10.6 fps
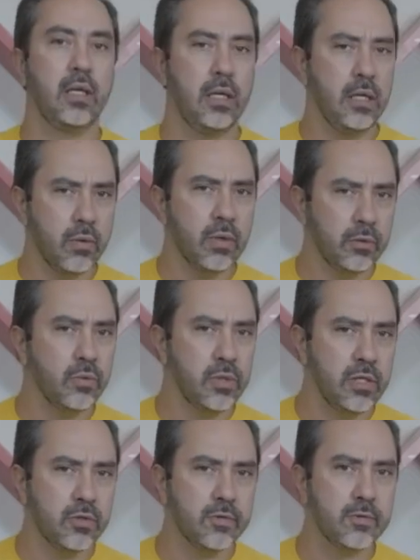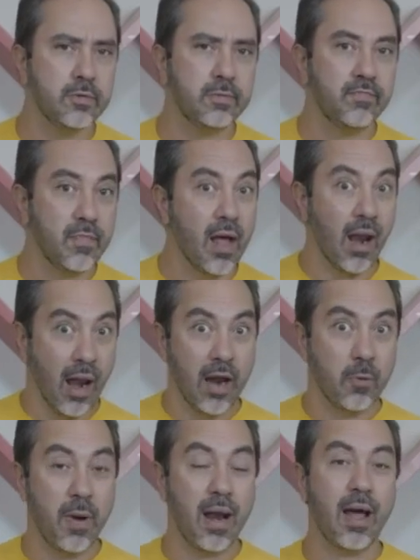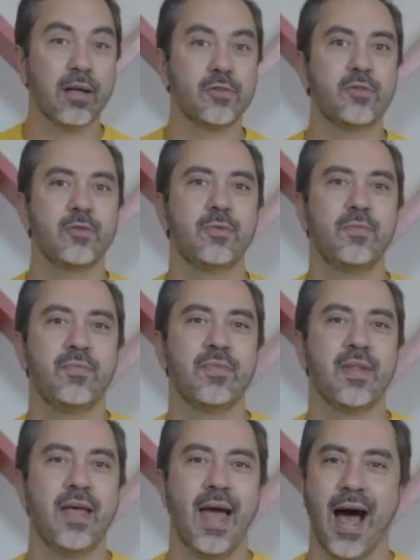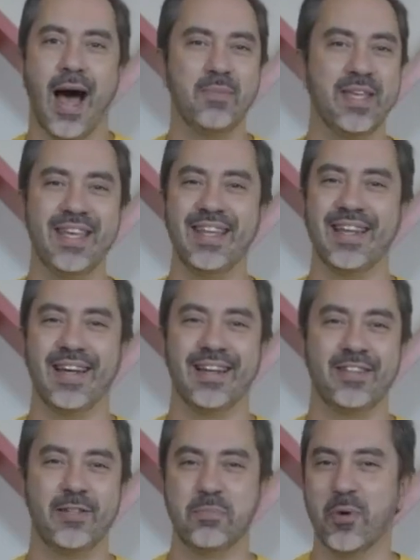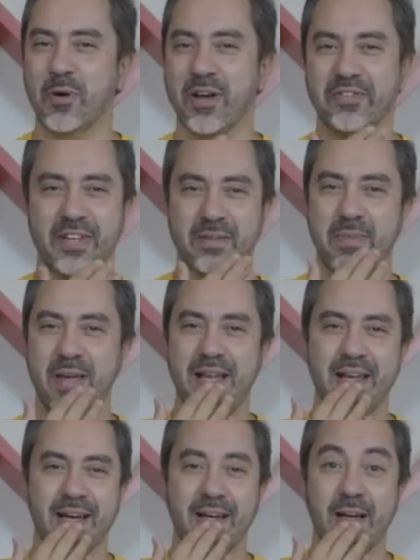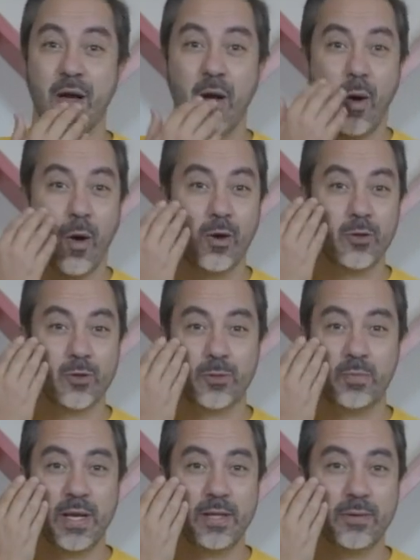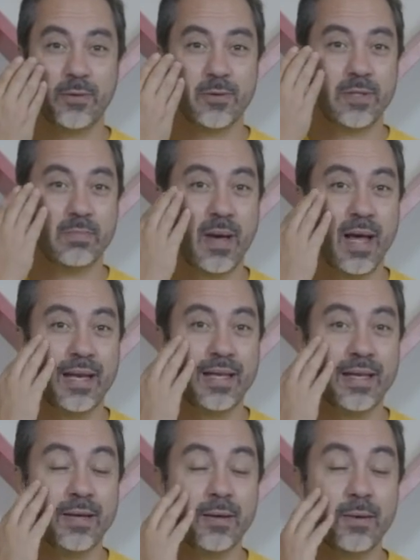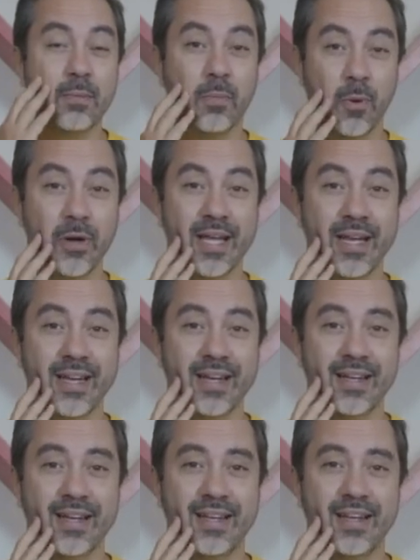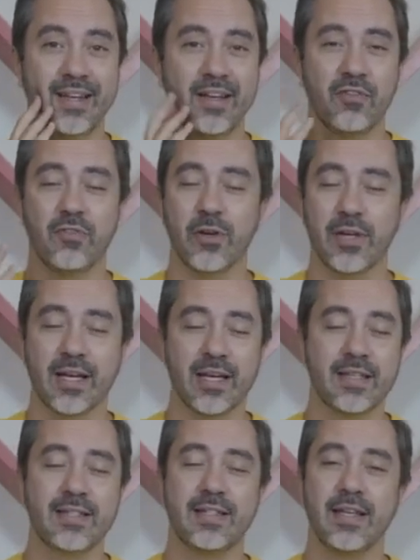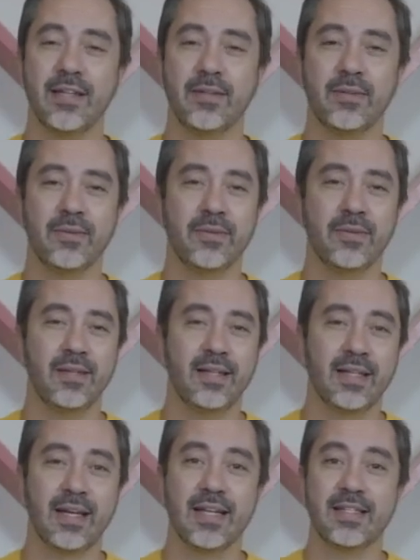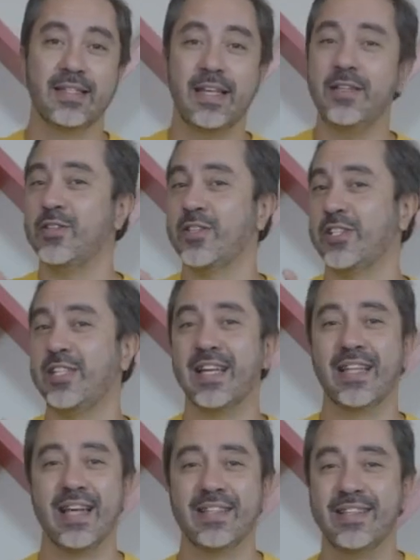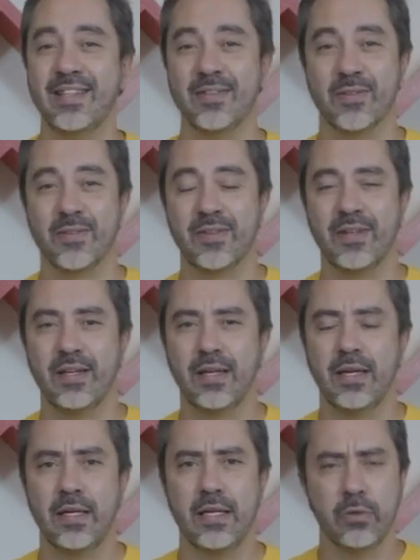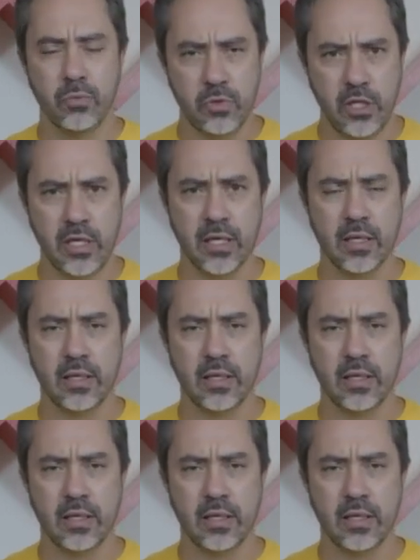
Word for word: Enquanto isso, lá no palácio, a menina de boca vermelha, olhos pretos e pele morena, foi crescendo, crescendo e já tinha dez anos. E um dia,